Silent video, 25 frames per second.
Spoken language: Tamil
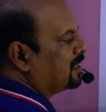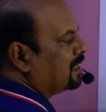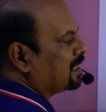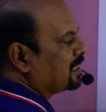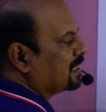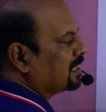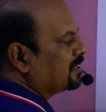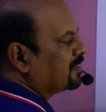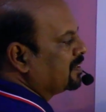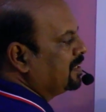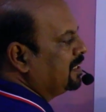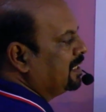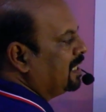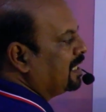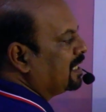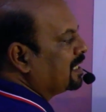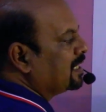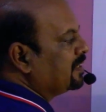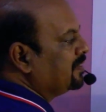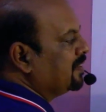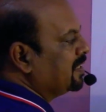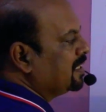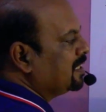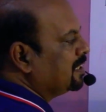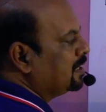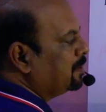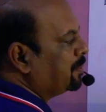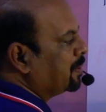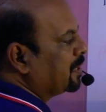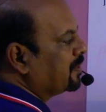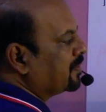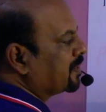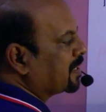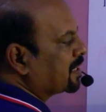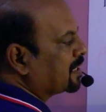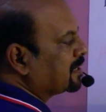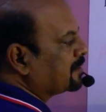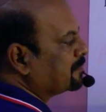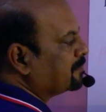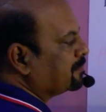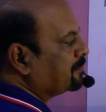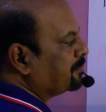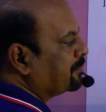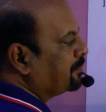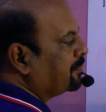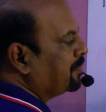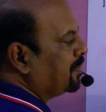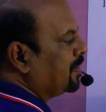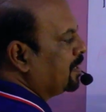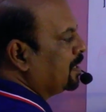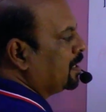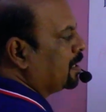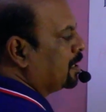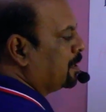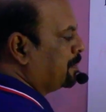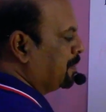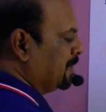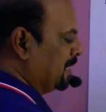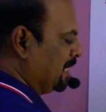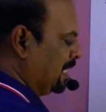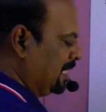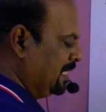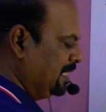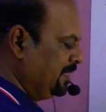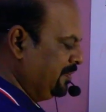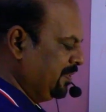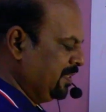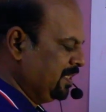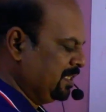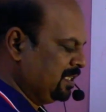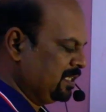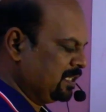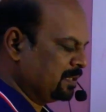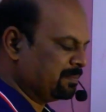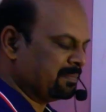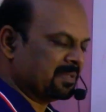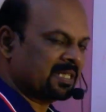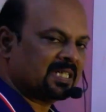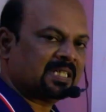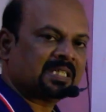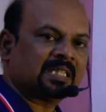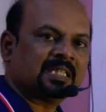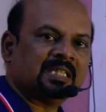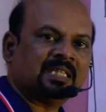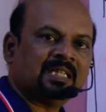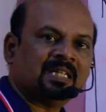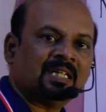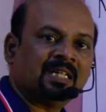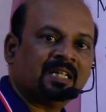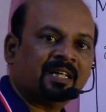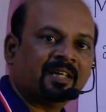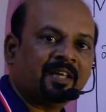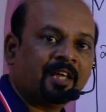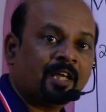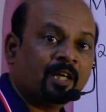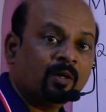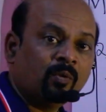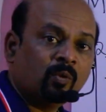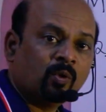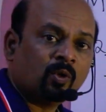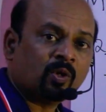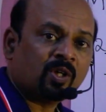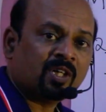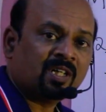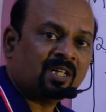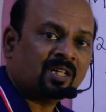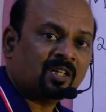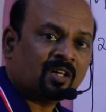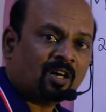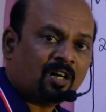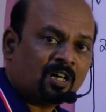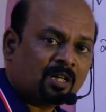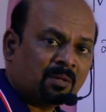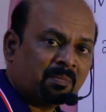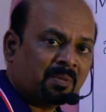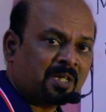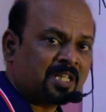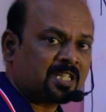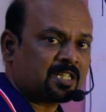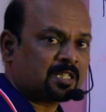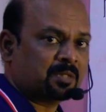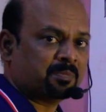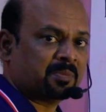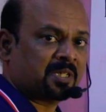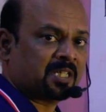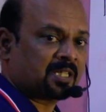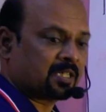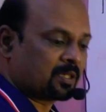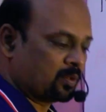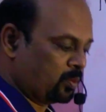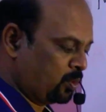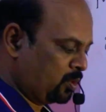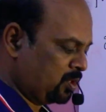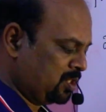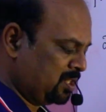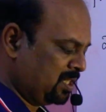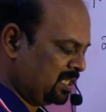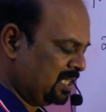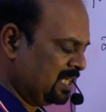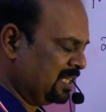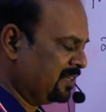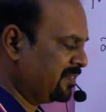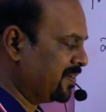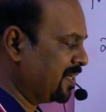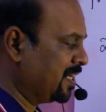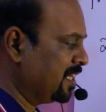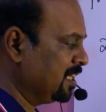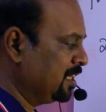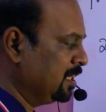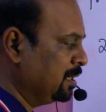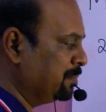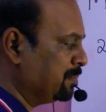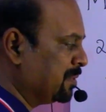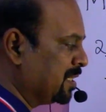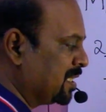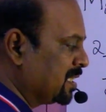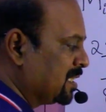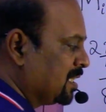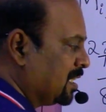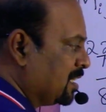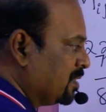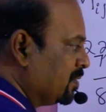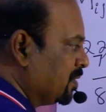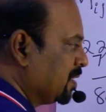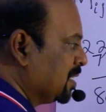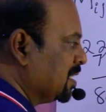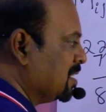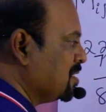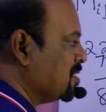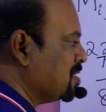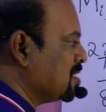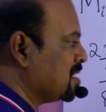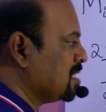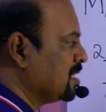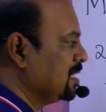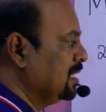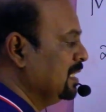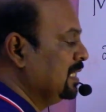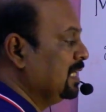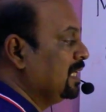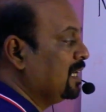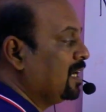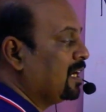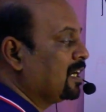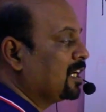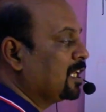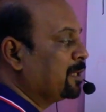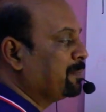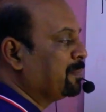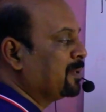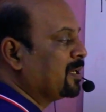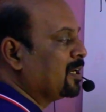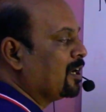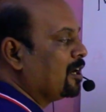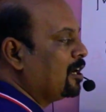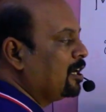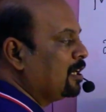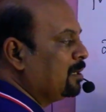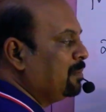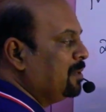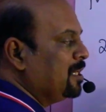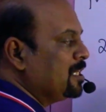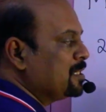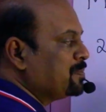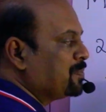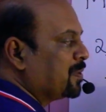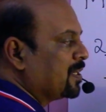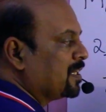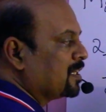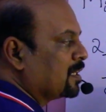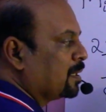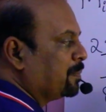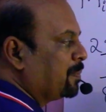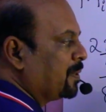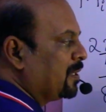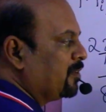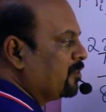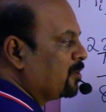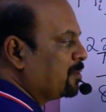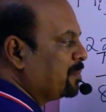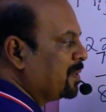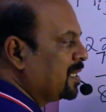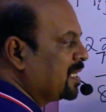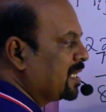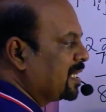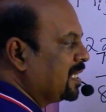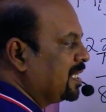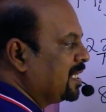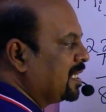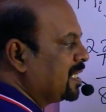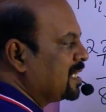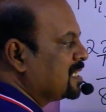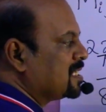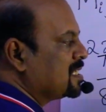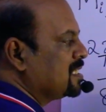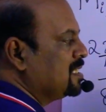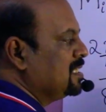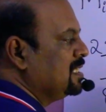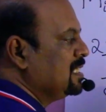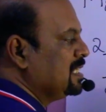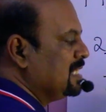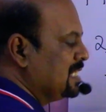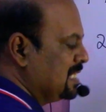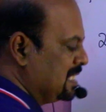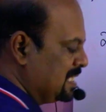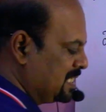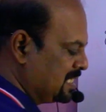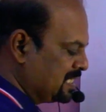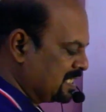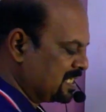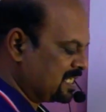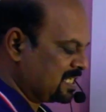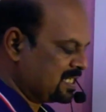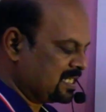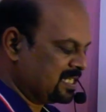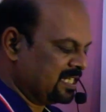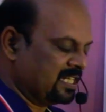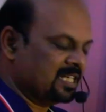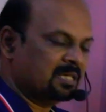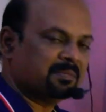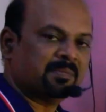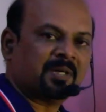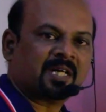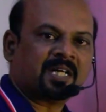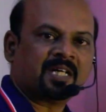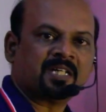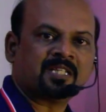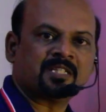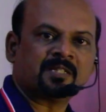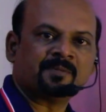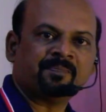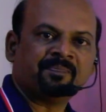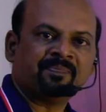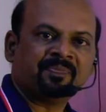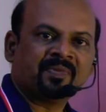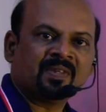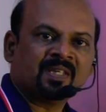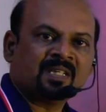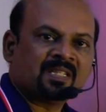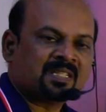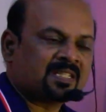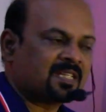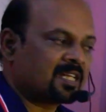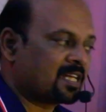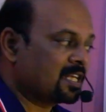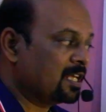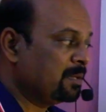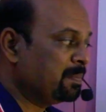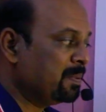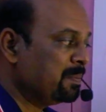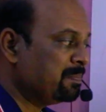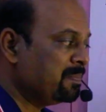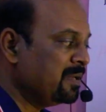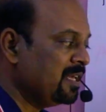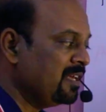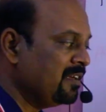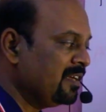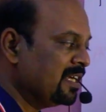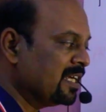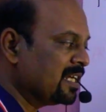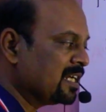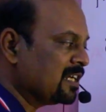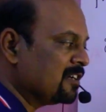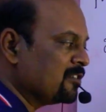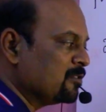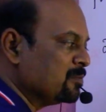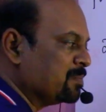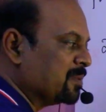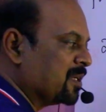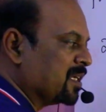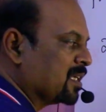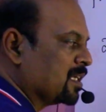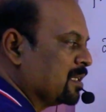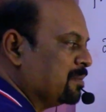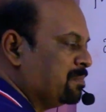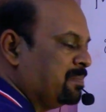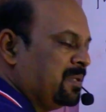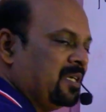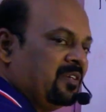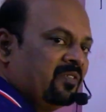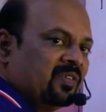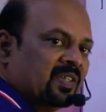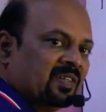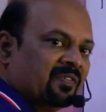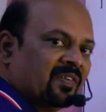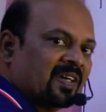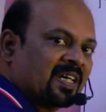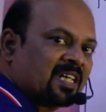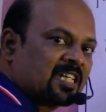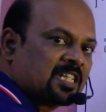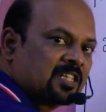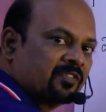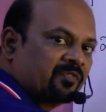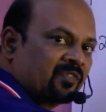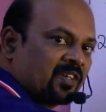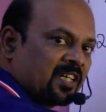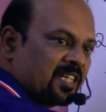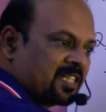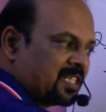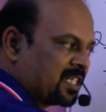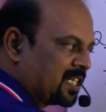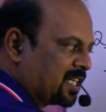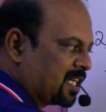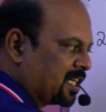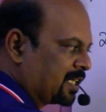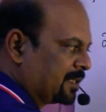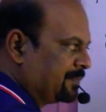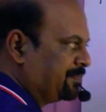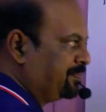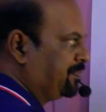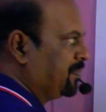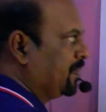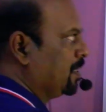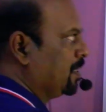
அதாவது அறுபது அப்படின்னு வருது இப்போ இந்த அறுபதுன்ற மார்க் தான் ஏவோட நார்மலைஸ்டு மார்க் ஒரிஜினலாக அவர் எடுத்த மார்க் அறுபத்தஞ்சு ஆனால் இப்போ நார்மலைஸ் பண்ணதுக்கப்புறம் அவர் மார்க் என்ன ஆகிடுச்சு சிக்ஸ்டீன் மாறிடுச்சு சரி இப்போ பிக்கு என்ன ஆகுதுன்னு பாருங்கள் பி வந்து வேறு ஷிஃப்ட்டில் எழுதியிருக்கார்